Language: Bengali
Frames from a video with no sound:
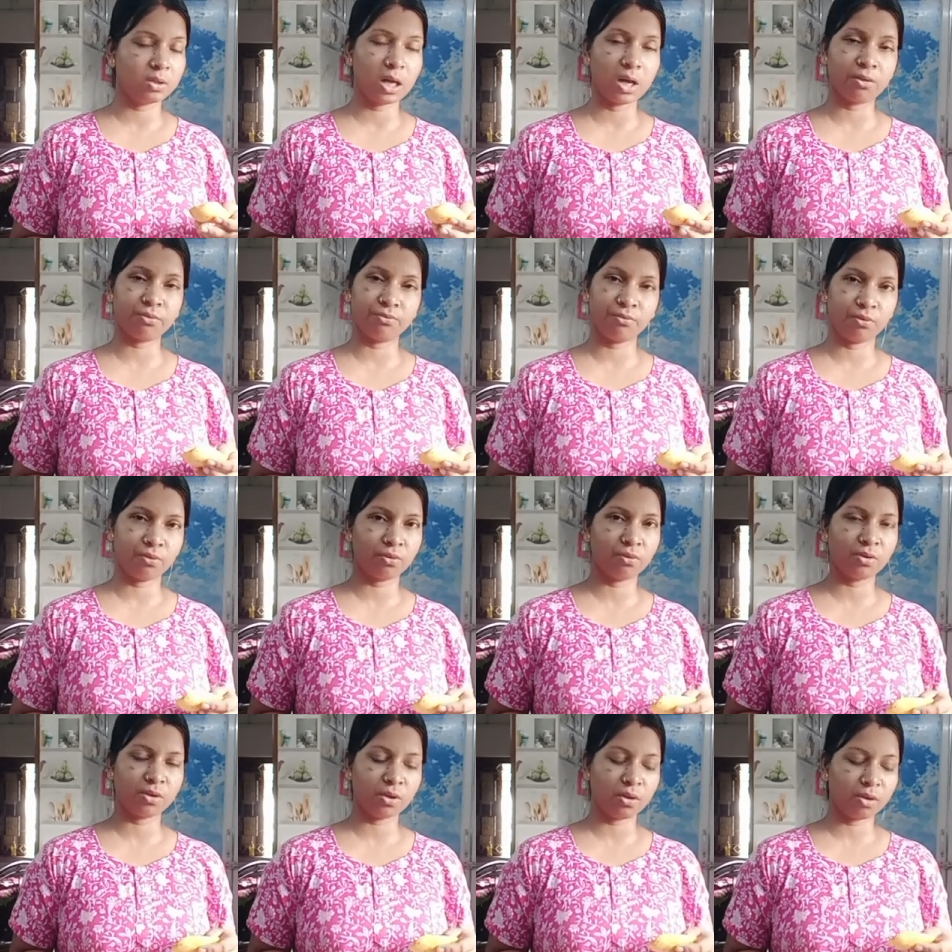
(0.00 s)
যা ফোন
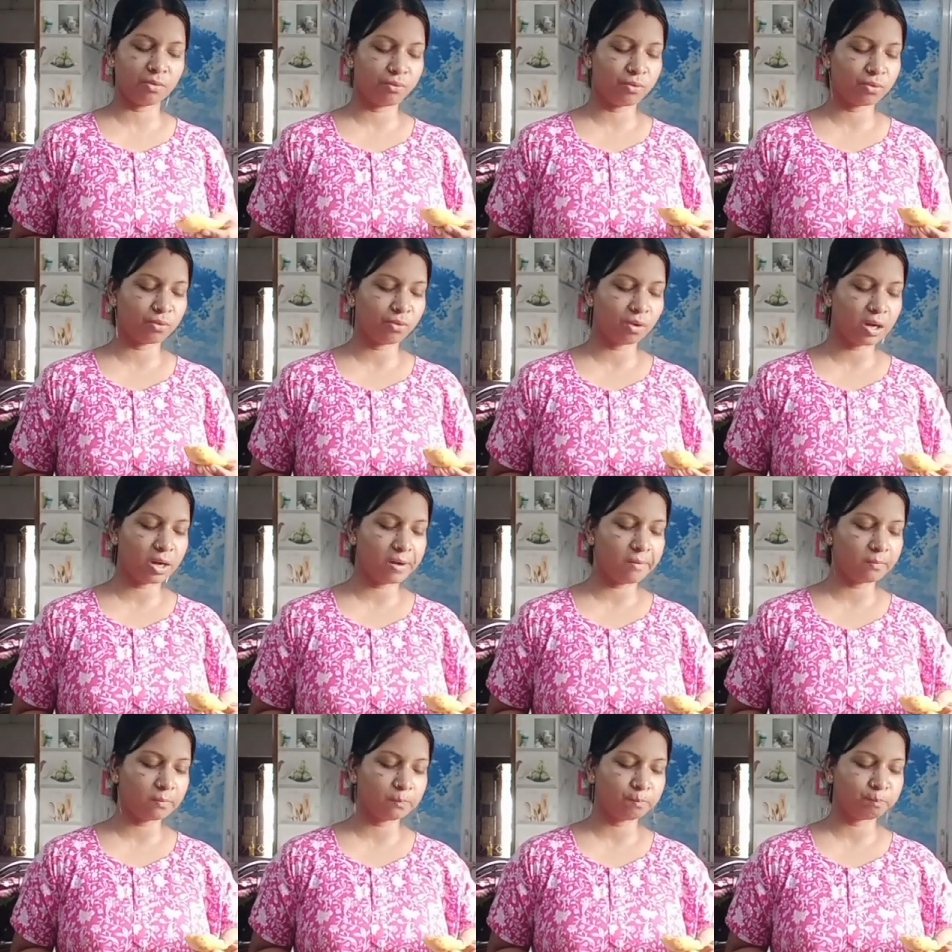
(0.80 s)
করেছিল ফোন
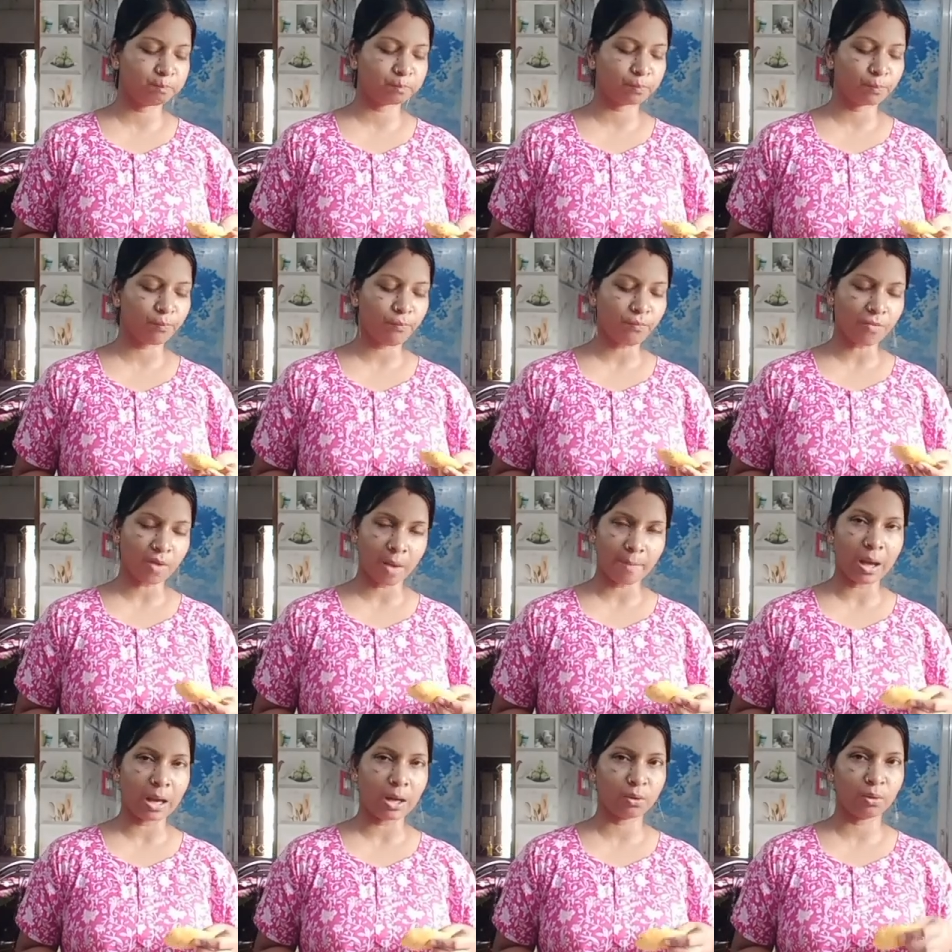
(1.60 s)
করলো
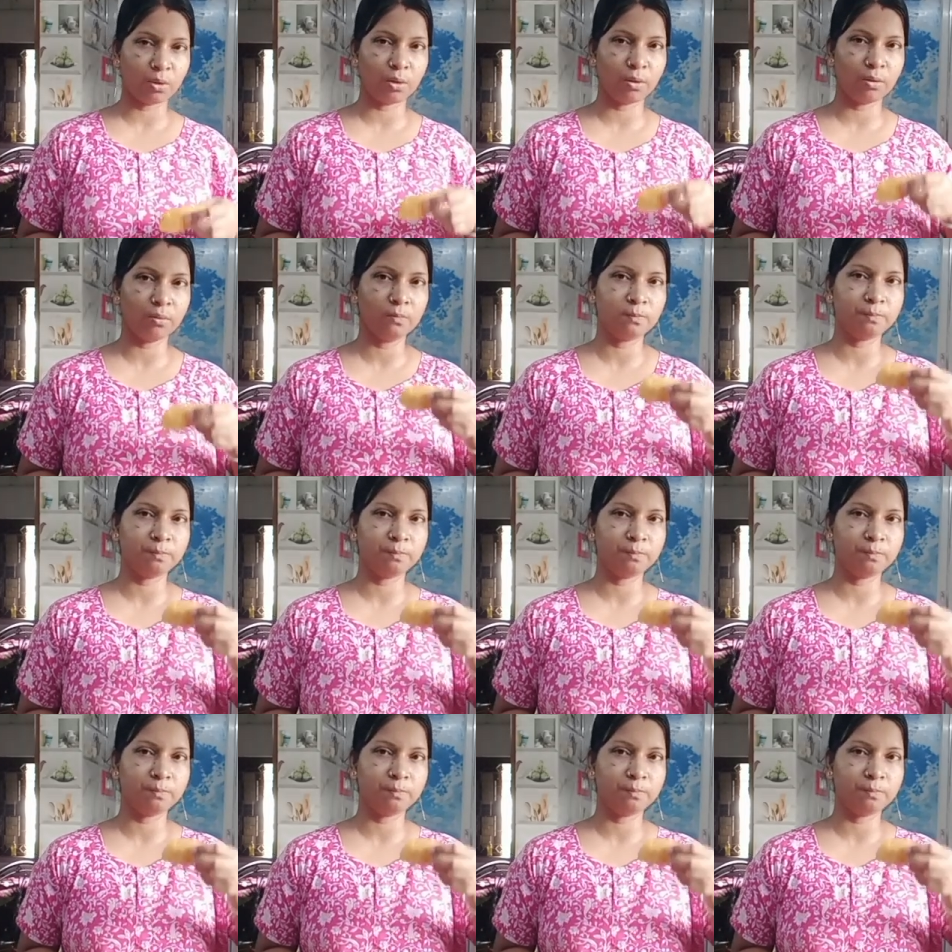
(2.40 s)
ভালো করলো